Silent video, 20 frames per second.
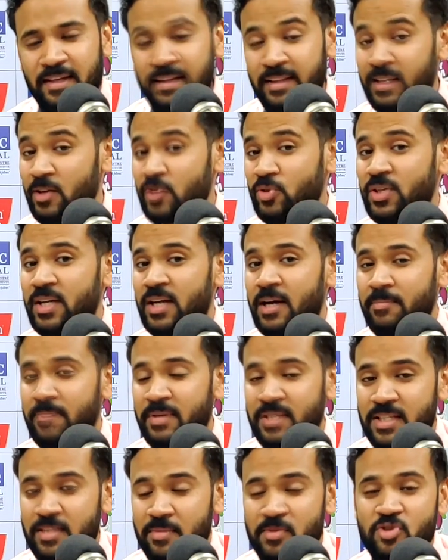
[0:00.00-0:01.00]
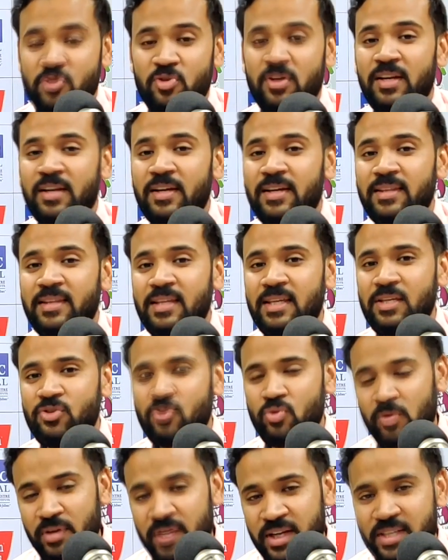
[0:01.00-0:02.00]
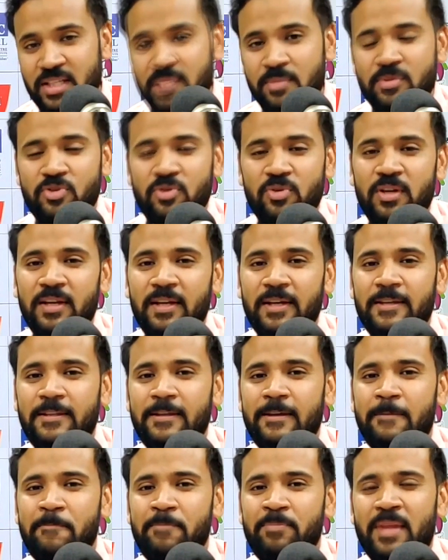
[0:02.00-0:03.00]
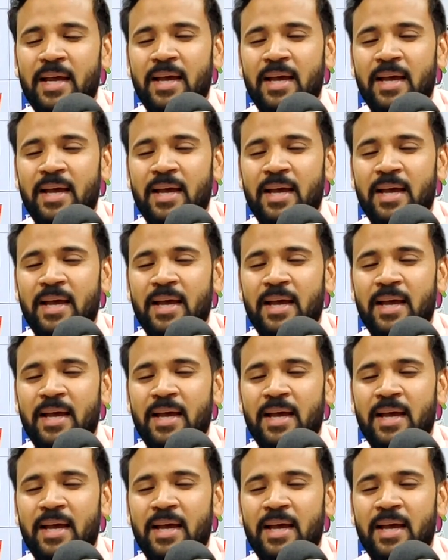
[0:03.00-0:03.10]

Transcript: धीरे धीरे उसे काम की समझ होने लगी थी ज्वेलरी की समझ होने लगी थी